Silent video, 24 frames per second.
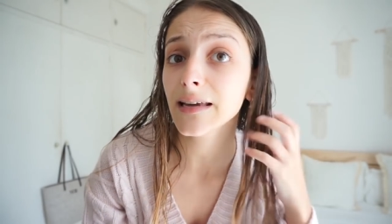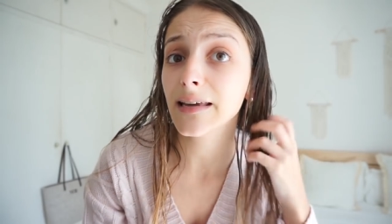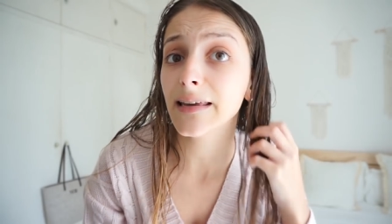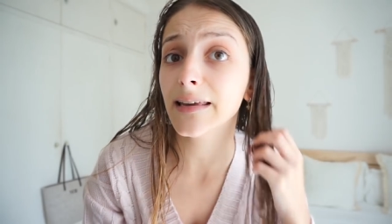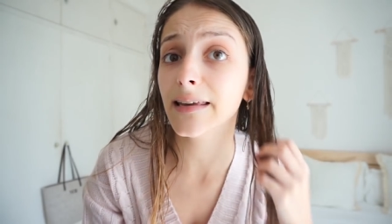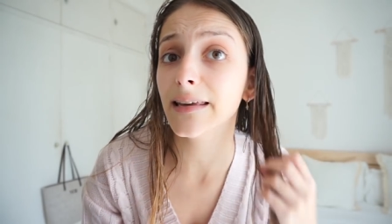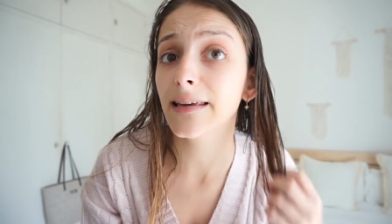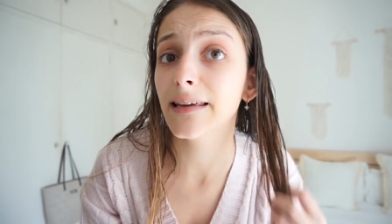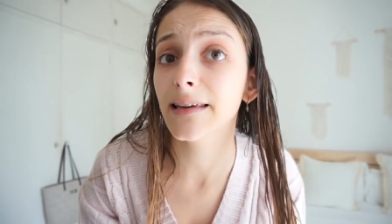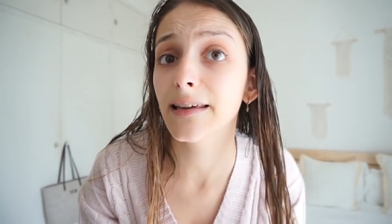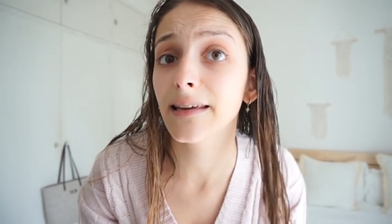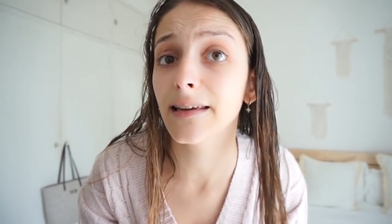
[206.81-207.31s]

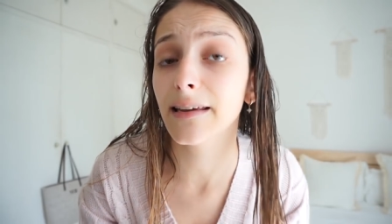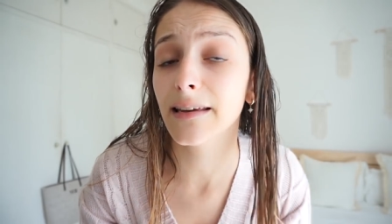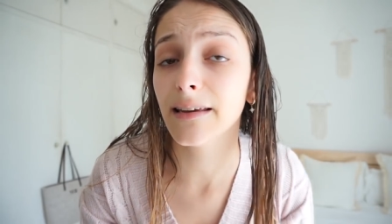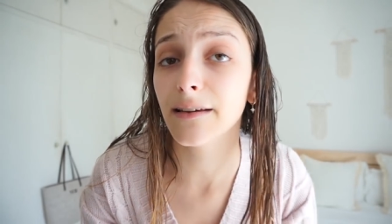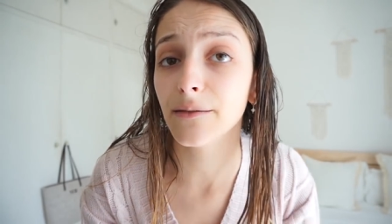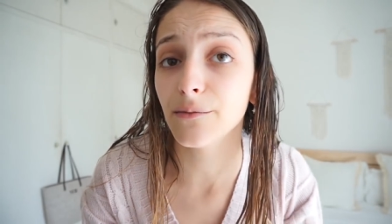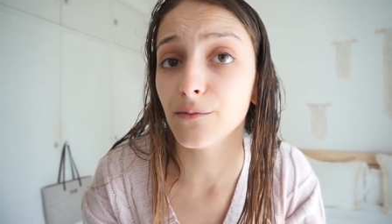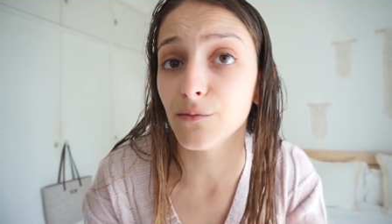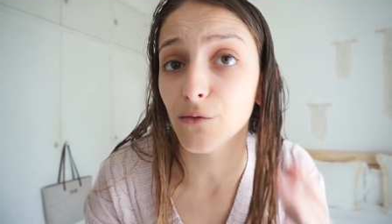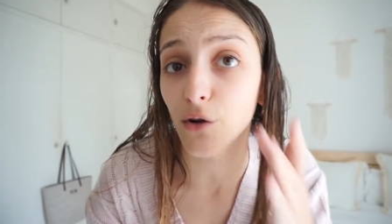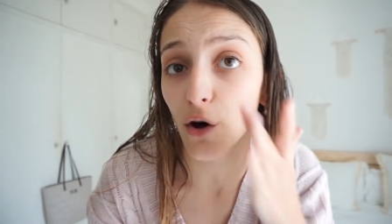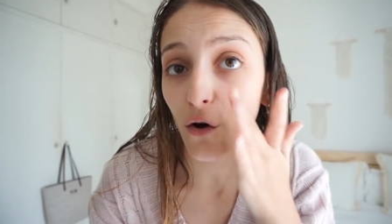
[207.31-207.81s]

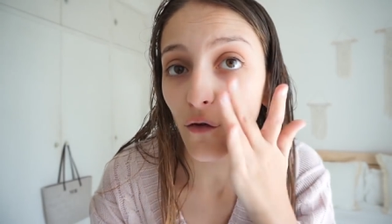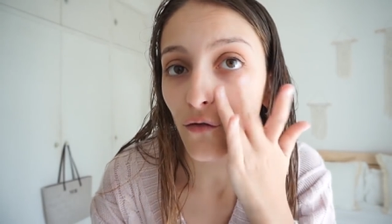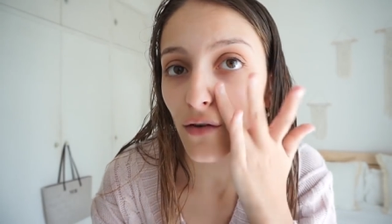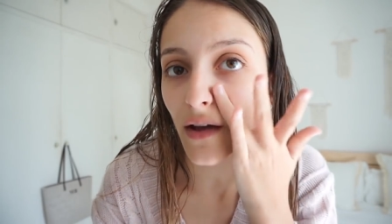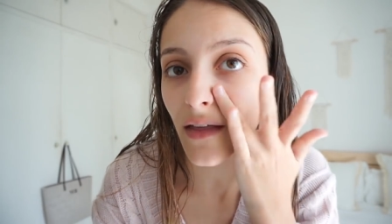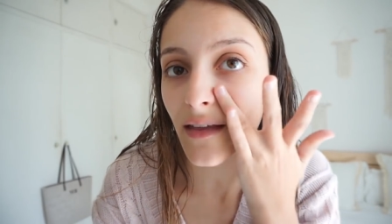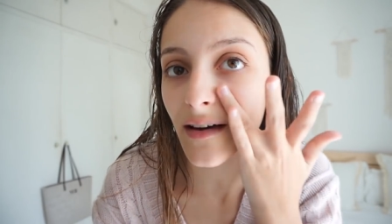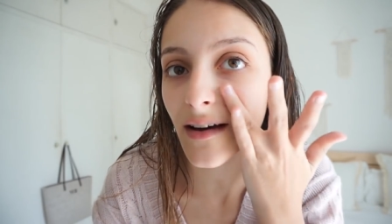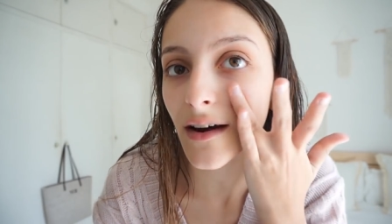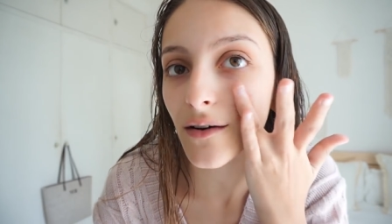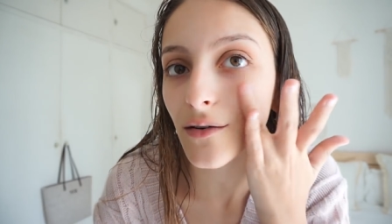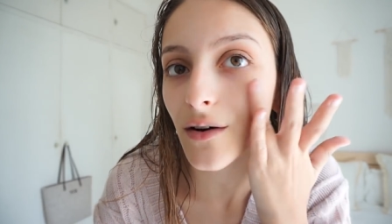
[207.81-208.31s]
Y os voy
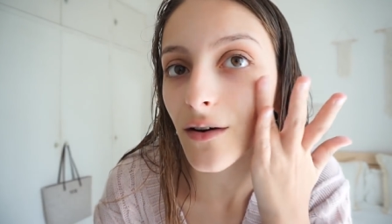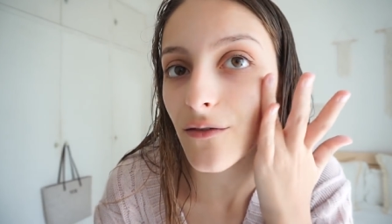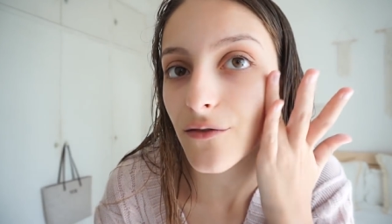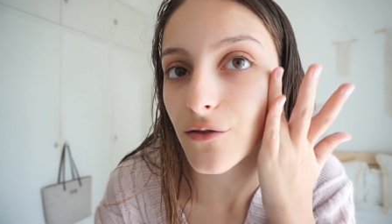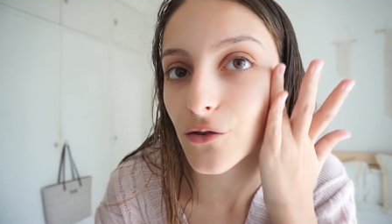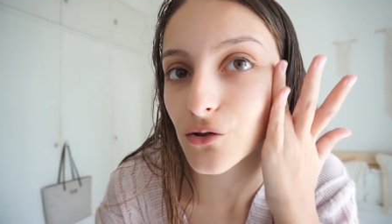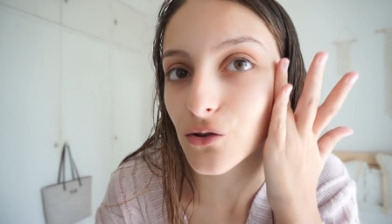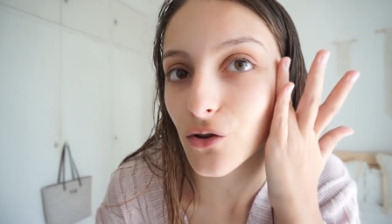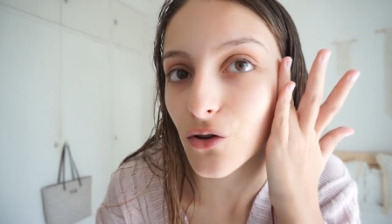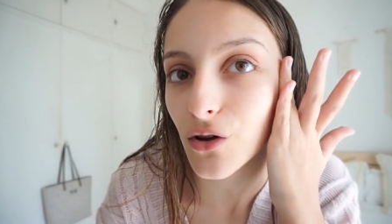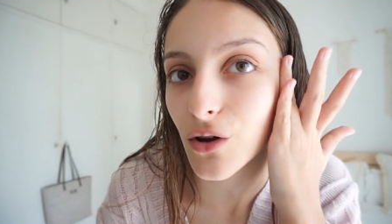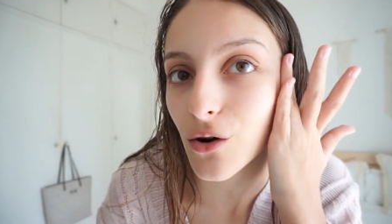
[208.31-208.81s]
a dejar una
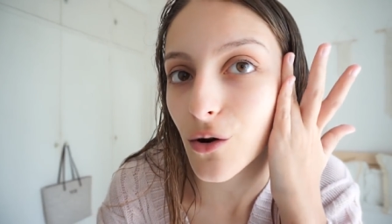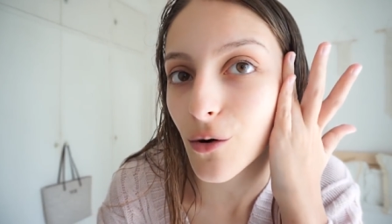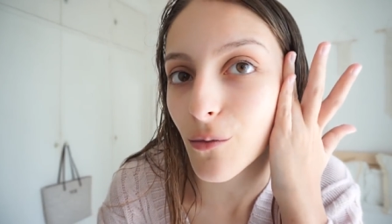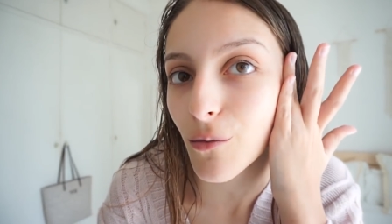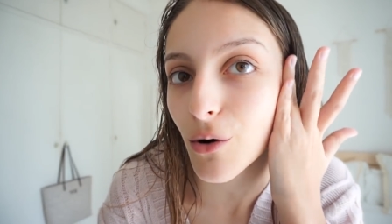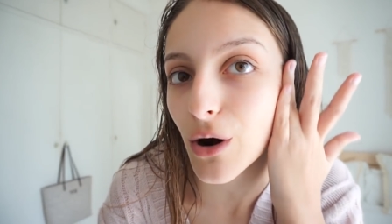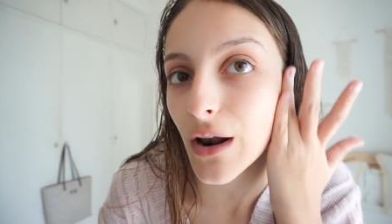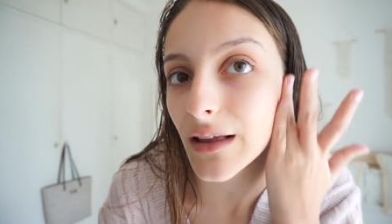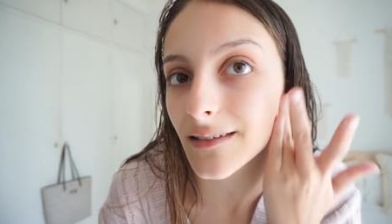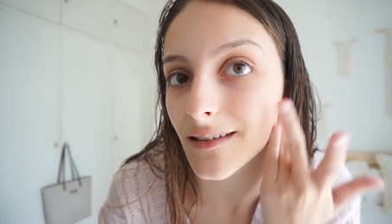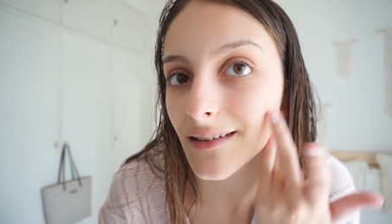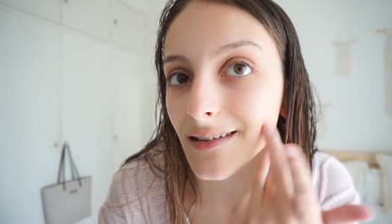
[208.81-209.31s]
foto de
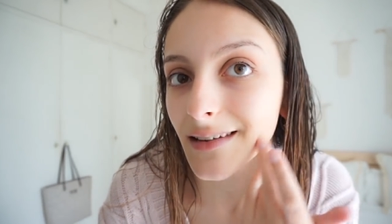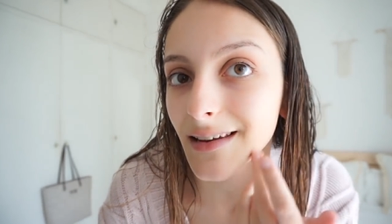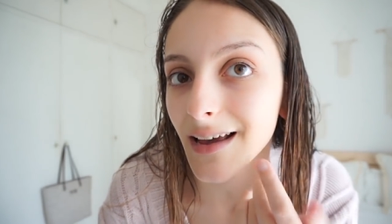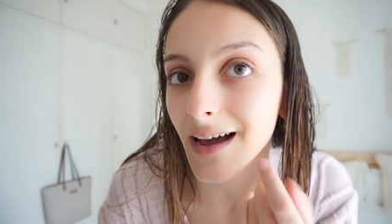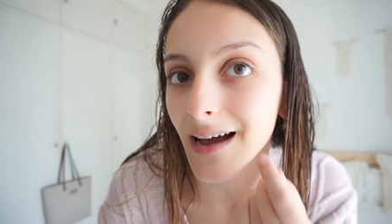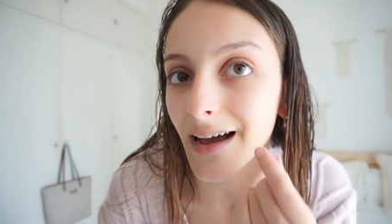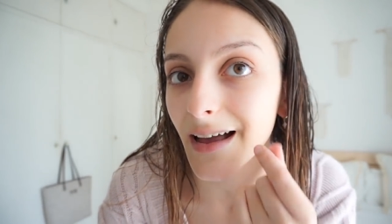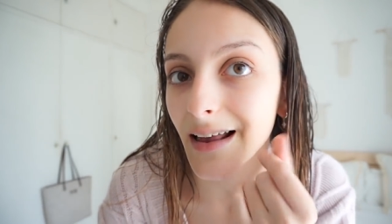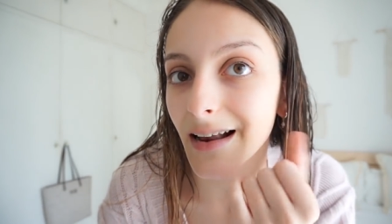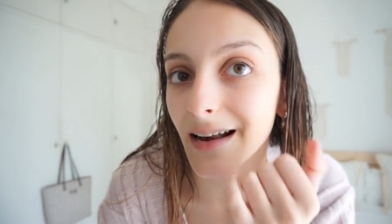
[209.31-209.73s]
cómo la tenía